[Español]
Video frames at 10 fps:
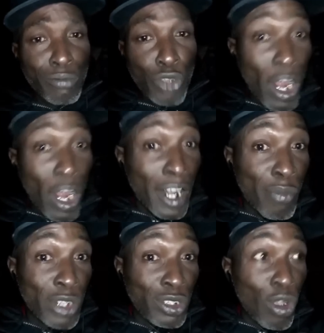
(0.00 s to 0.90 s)
Yo la
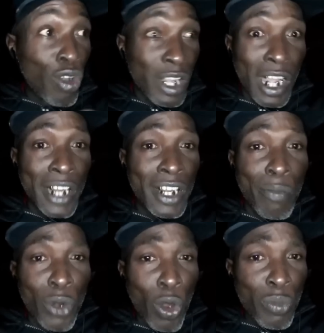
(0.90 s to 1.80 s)
represión en
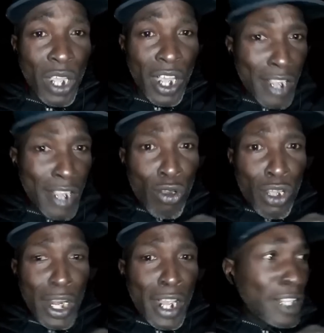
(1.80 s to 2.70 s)
carne propia. Ella no
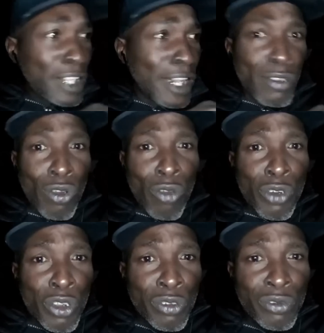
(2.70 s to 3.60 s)
lo creía hasta que no
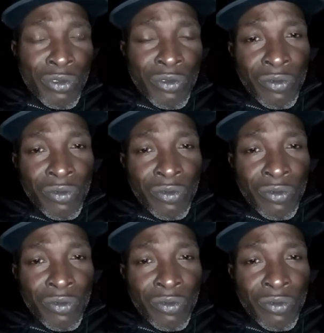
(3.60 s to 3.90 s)
lo vio.